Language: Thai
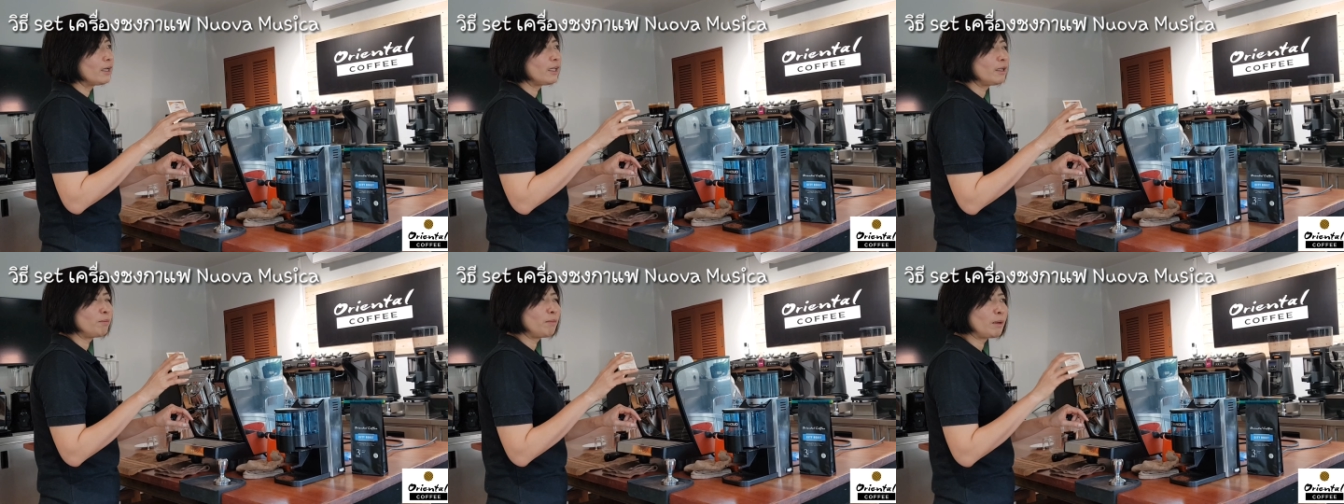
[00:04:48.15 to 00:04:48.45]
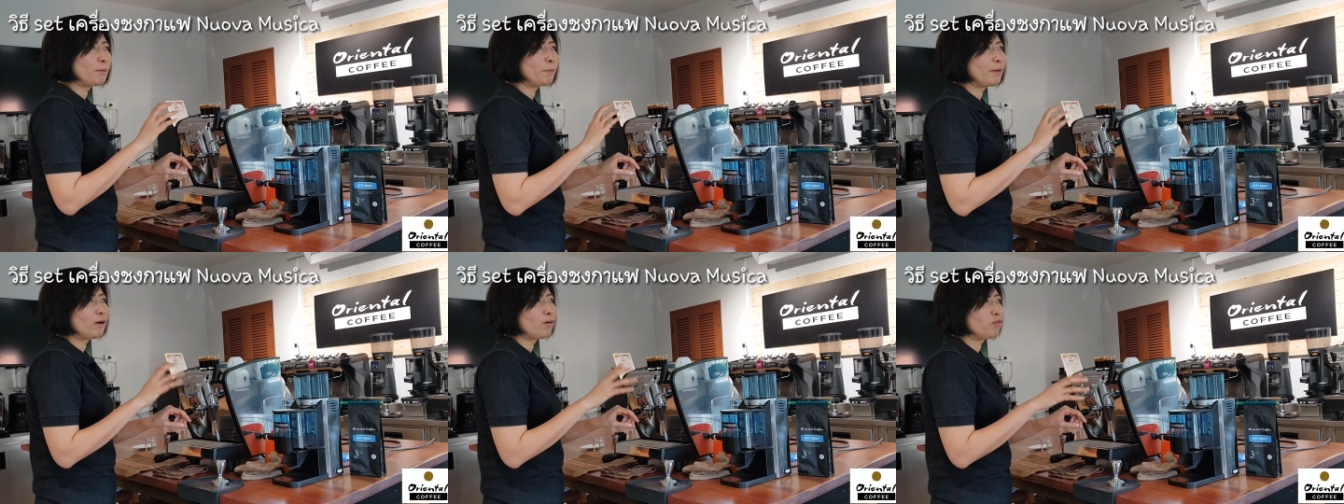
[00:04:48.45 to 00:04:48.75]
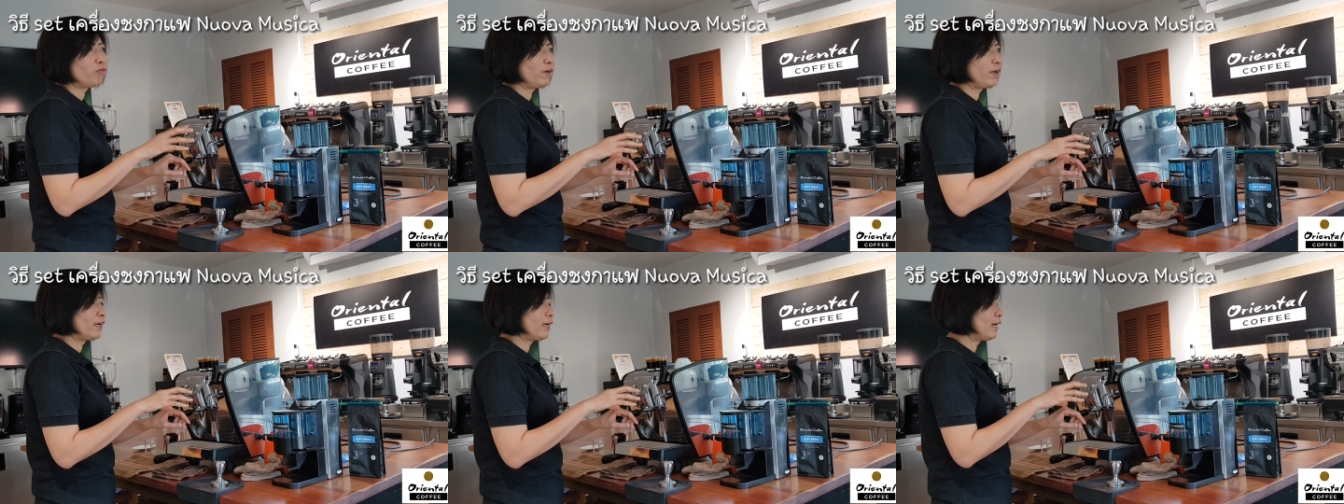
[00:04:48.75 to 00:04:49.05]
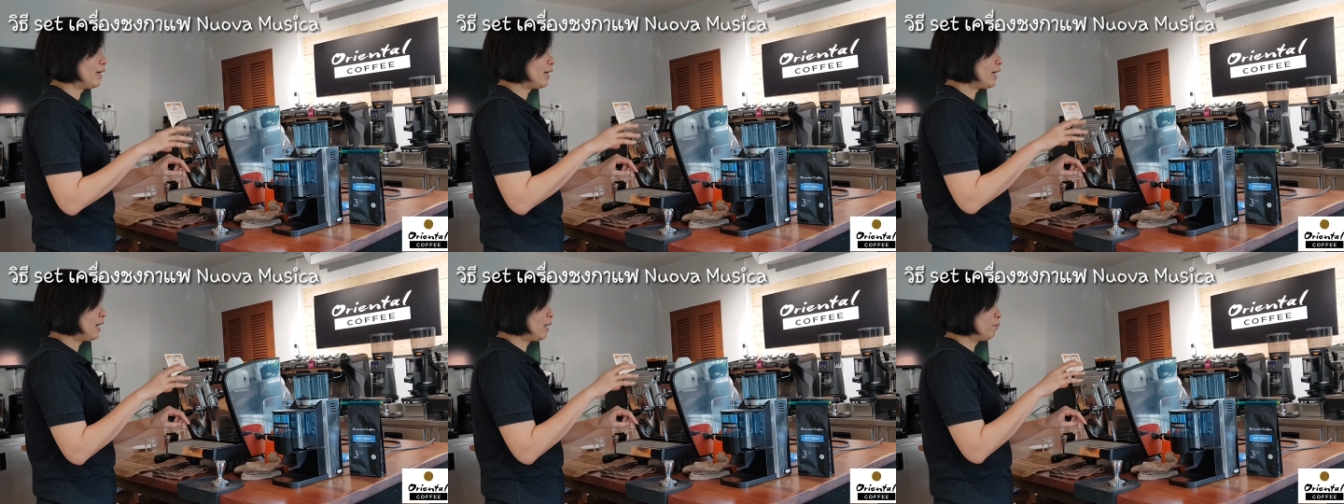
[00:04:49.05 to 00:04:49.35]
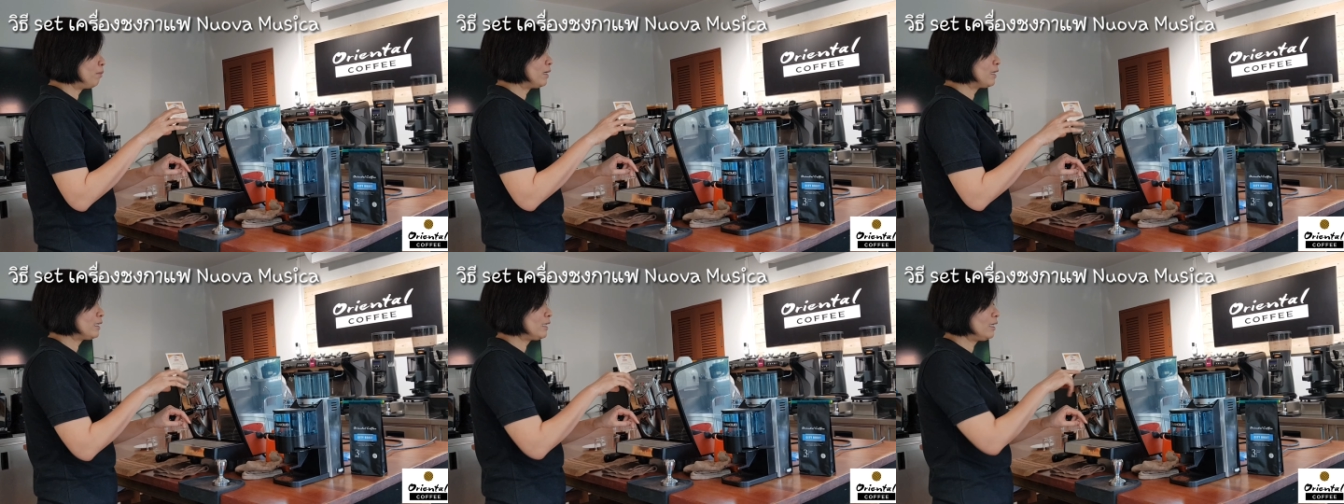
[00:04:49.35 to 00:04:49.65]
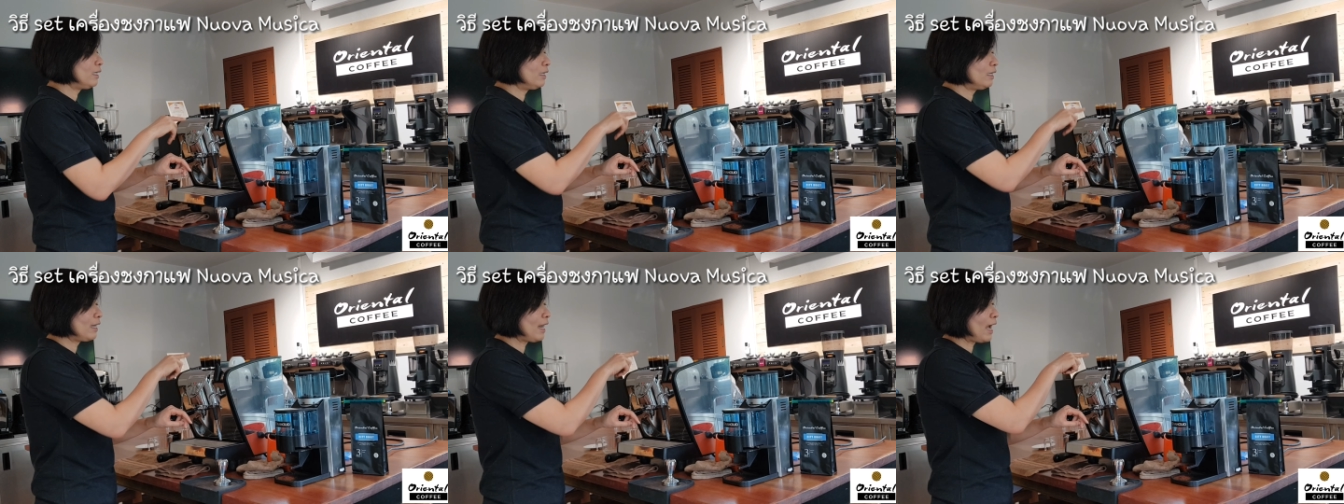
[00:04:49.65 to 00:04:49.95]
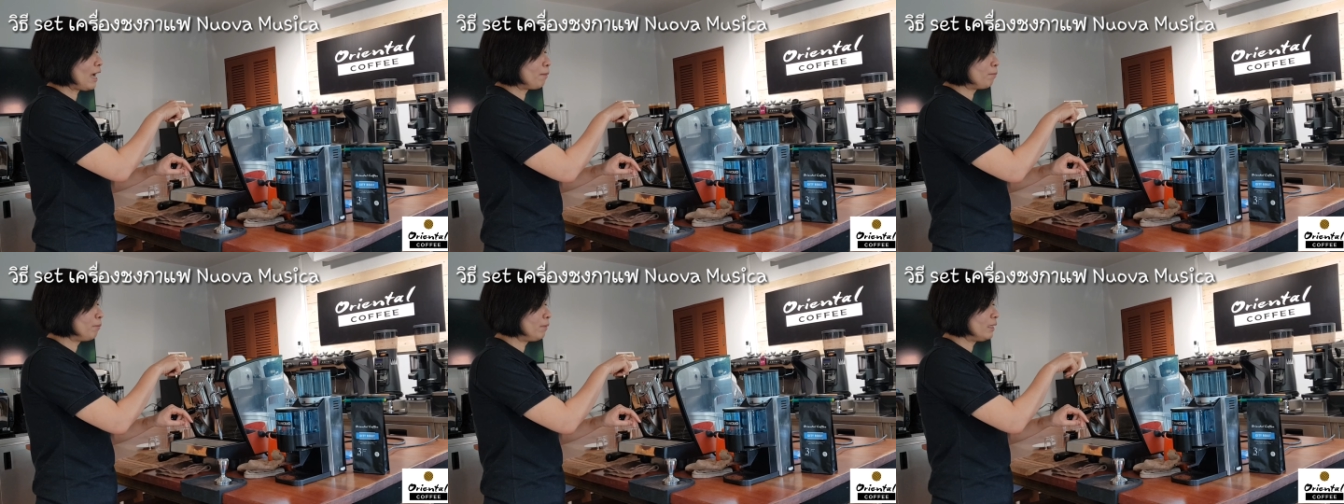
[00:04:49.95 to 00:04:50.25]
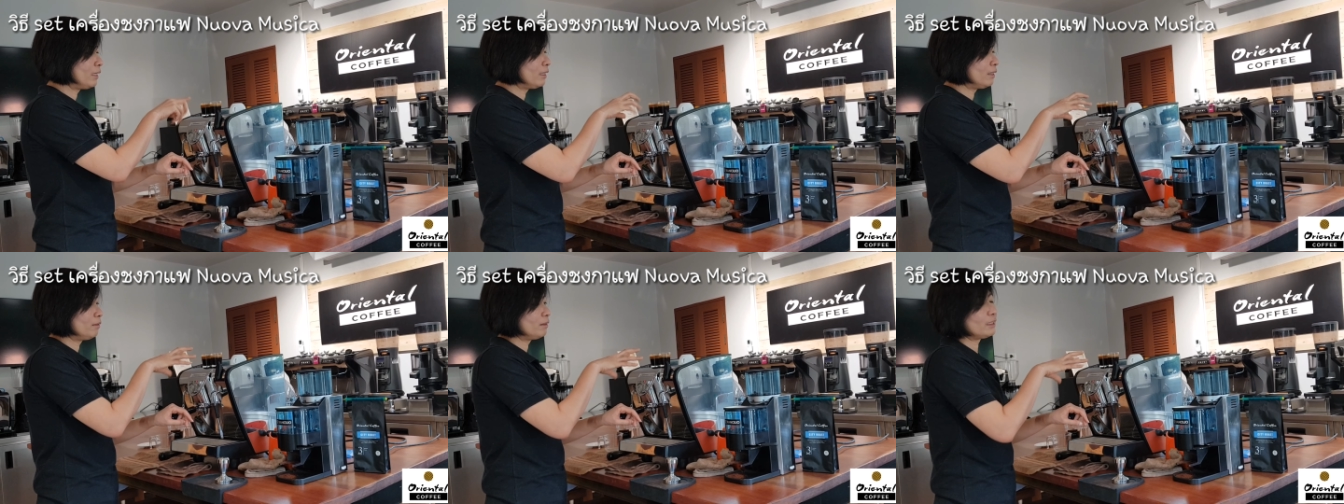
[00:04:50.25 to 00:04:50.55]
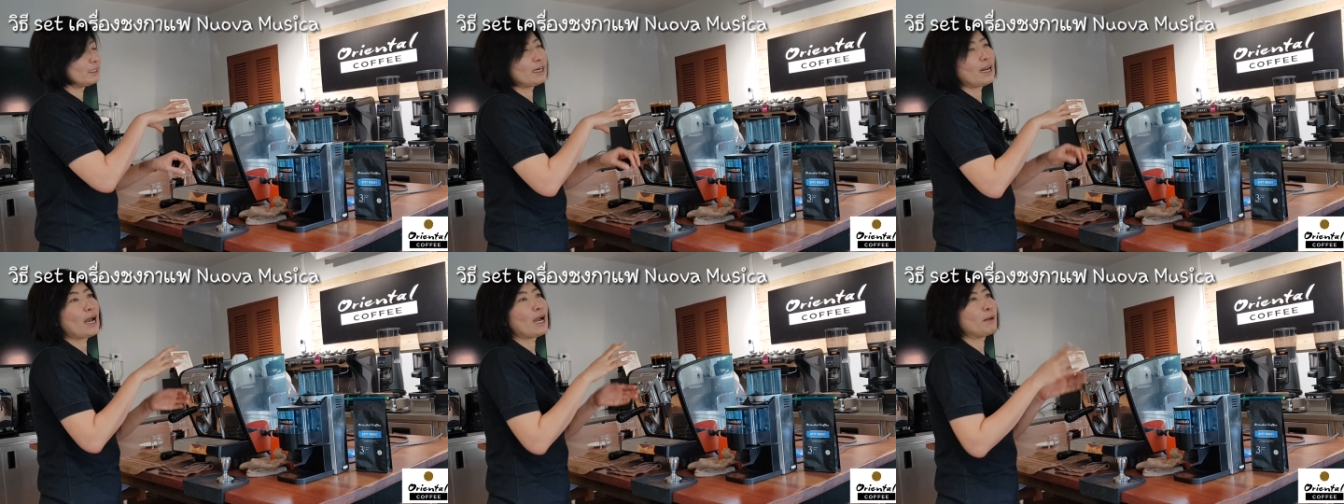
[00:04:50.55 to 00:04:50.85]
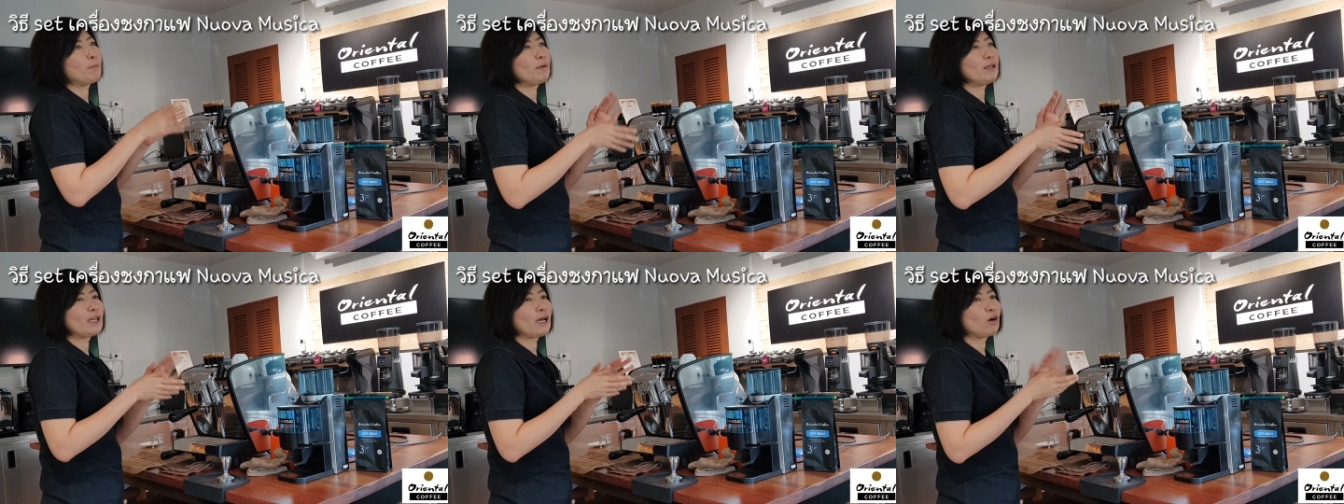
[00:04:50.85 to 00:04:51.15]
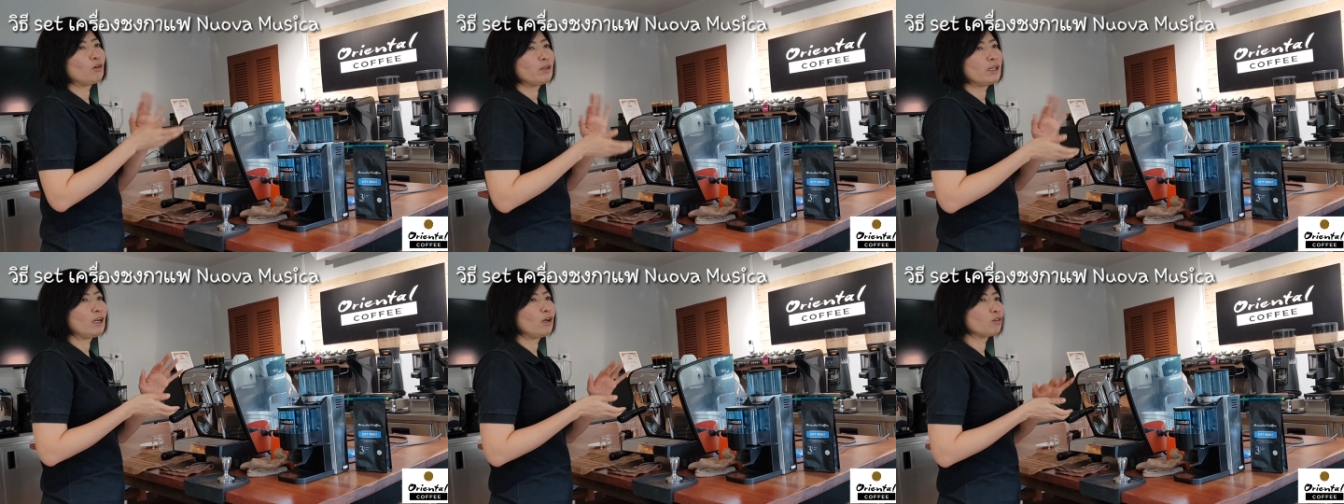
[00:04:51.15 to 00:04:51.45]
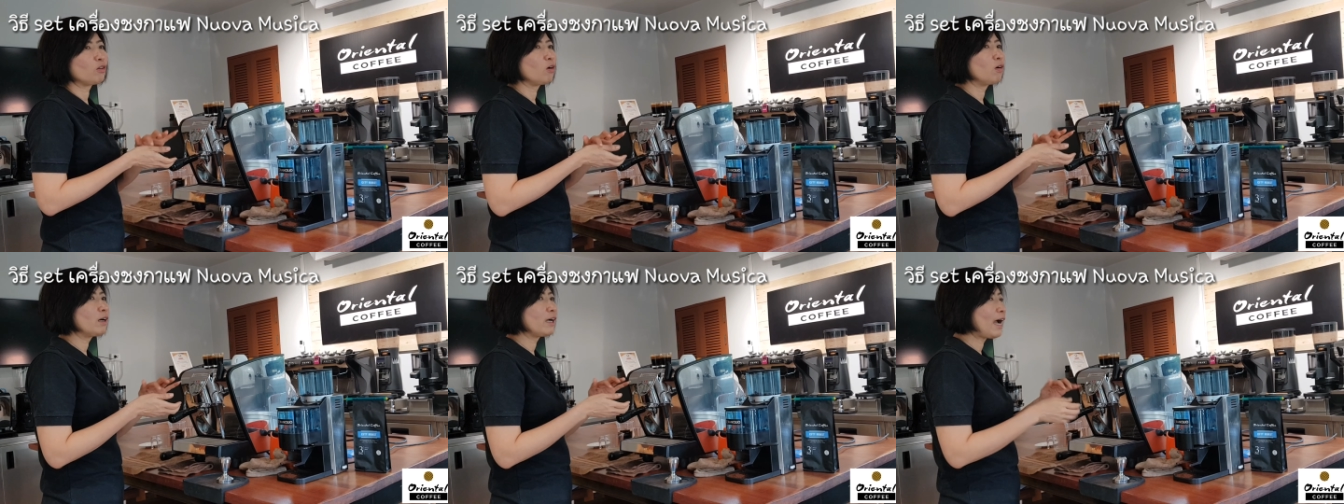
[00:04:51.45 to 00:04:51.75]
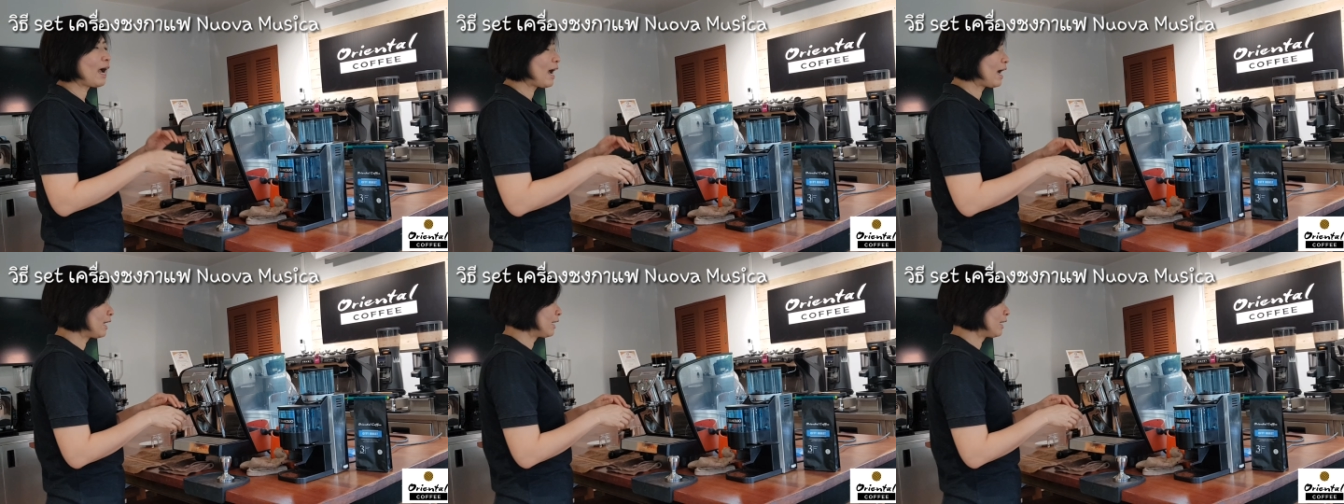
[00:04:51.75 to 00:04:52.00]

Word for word: ที่มันเพอร์เฟกต์อะค่ะบางทีน้ำมันจะได้ไม่เท่าที่เราต้องกา